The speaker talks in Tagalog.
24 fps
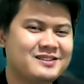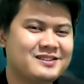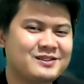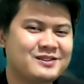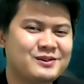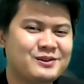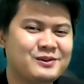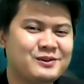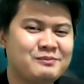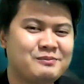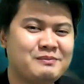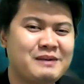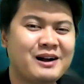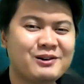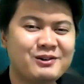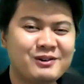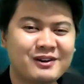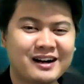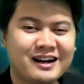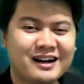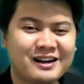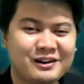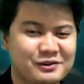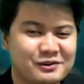Kung bago
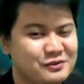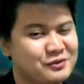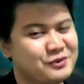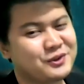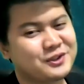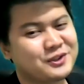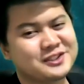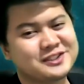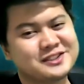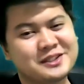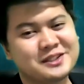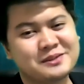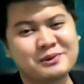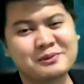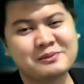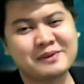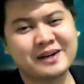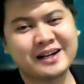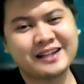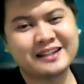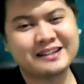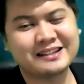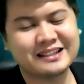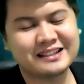ka, of course, di mo
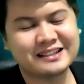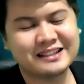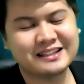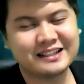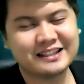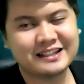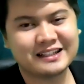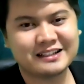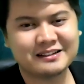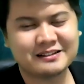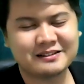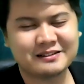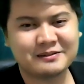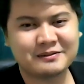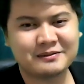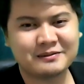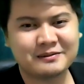maintindihan.